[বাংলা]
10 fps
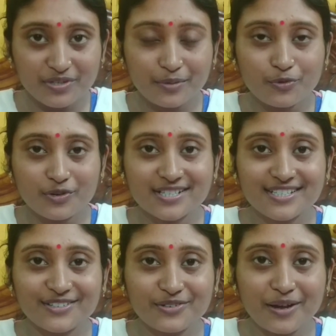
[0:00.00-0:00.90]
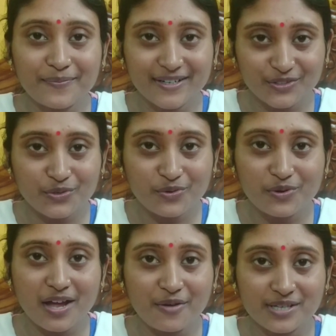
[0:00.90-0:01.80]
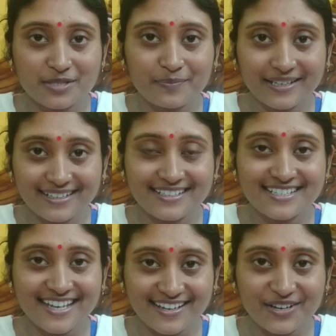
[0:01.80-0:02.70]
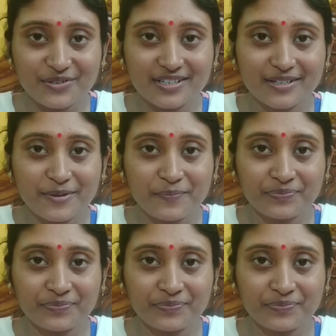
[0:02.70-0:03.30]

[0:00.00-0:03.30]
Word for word: উঠে পড়েছিল আপনারা তো ওর আওয়াজ পেলেনি সেই কারণে